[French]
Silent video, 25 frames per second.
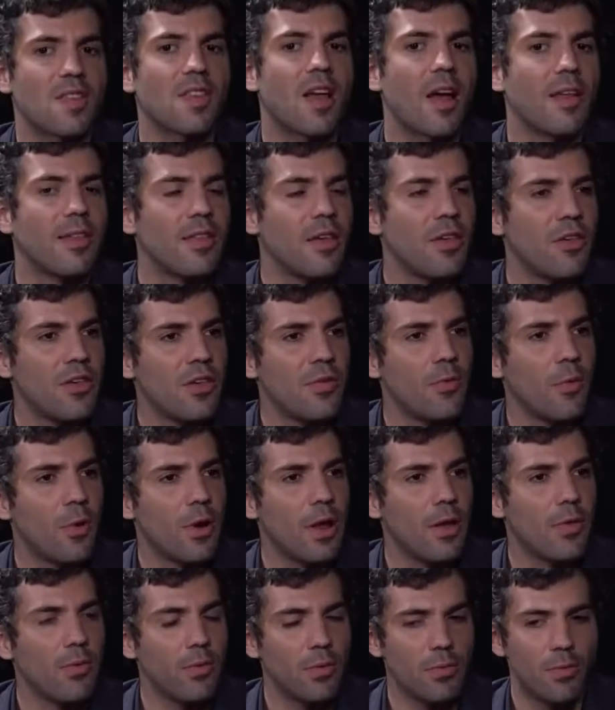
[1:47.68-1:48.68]
stratégie
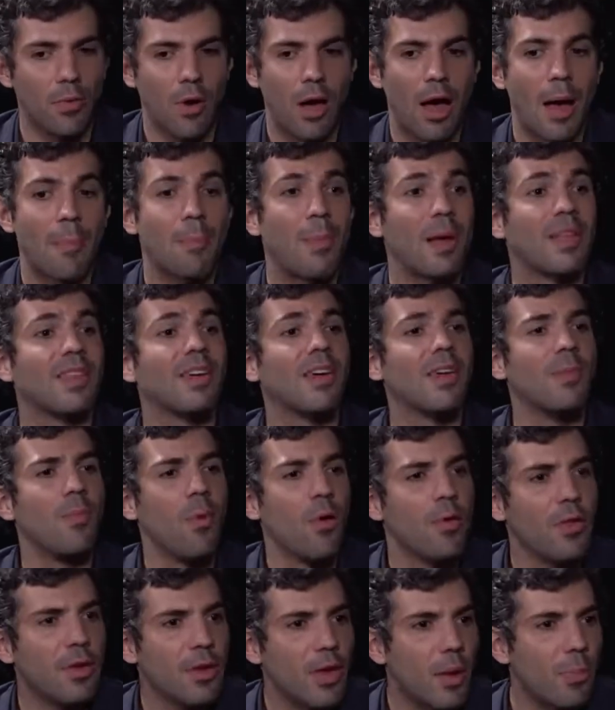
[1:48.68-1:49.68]
voilà, de,
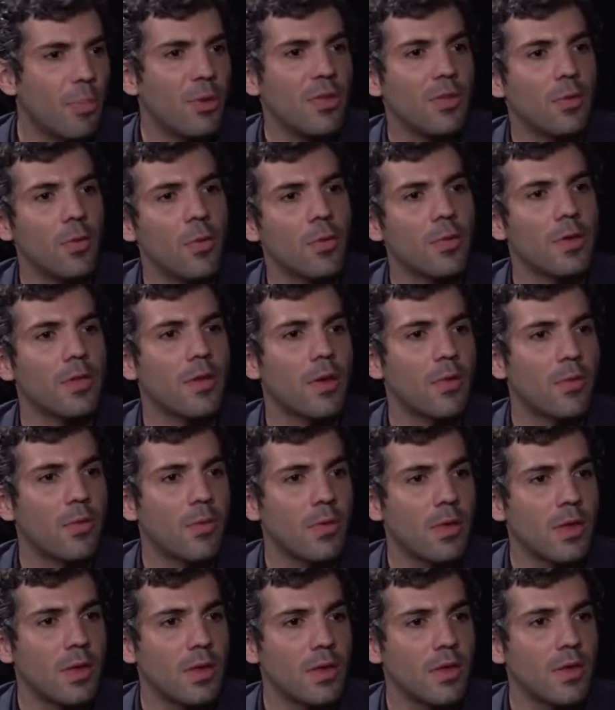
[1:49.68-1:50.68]
rapatriement des capitaux aux
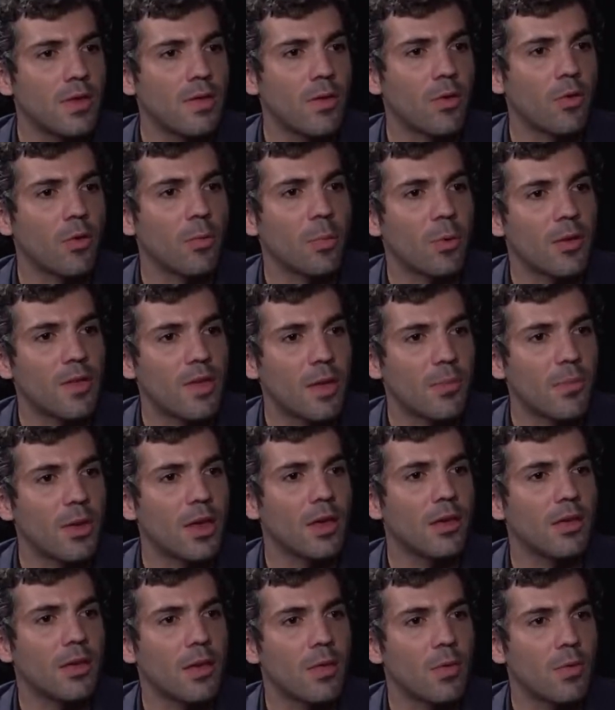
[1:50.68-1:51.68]
États-Unis et des entreprises
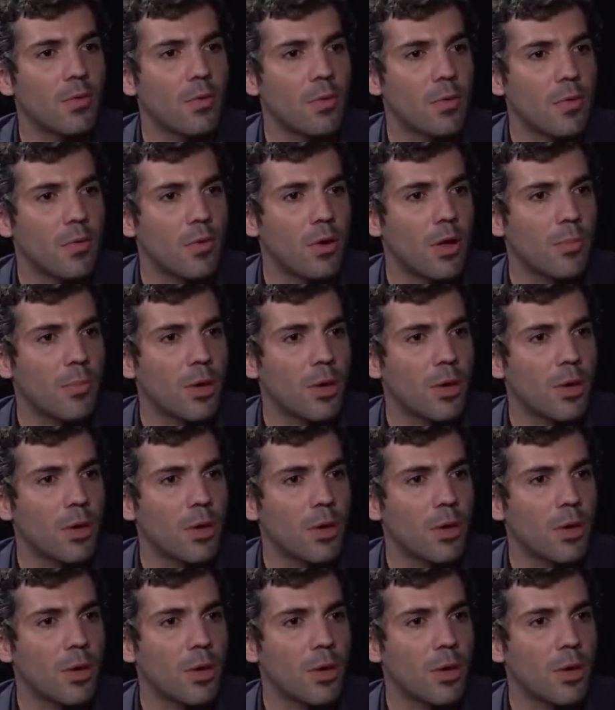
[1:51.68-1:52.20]
américaines sur le sol ben,